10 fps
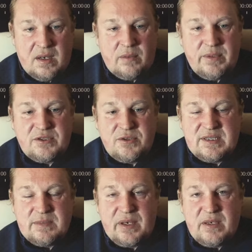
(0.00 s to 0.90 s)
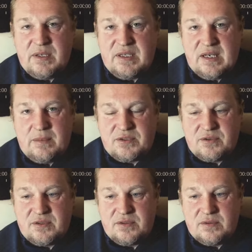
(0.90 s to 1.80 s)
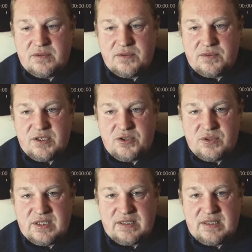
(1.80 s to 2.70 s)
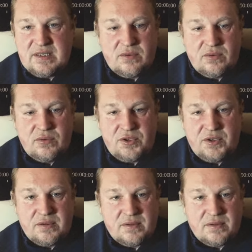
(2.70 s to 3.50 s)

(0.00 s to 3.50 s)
Alors bien sûr, c'est pas immédiat parce que ce, sont des choses assez euh, lourdes.